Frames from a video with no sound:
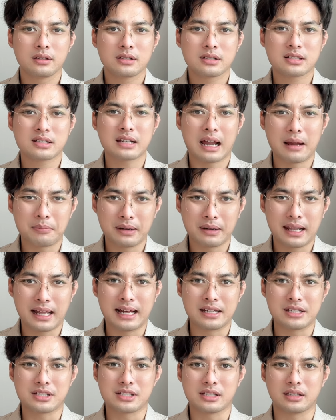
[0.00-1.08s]
傻不
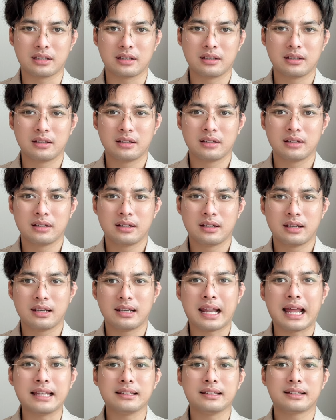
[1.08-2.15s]
拉几的，
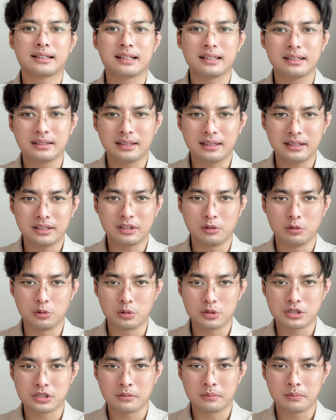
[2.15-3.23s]
蓝的跟你
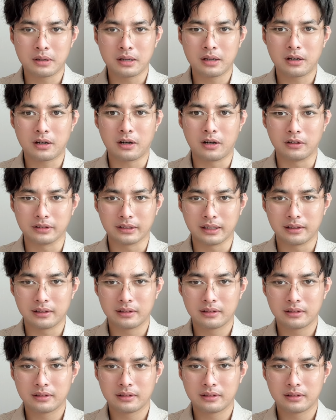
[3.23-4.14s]
有什么好的？